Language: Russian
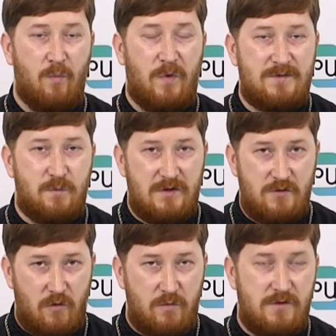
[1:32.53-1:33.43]

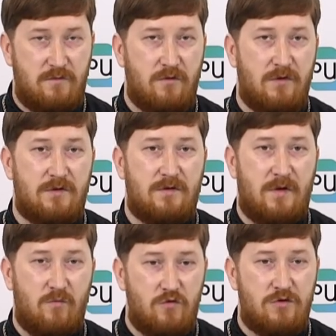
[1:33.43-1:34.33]
поспособствует
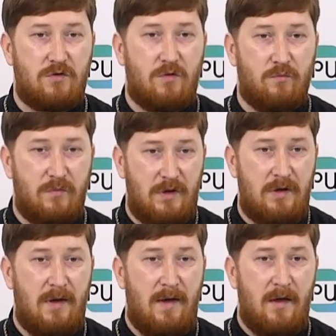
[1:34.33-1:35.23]
тому, что мы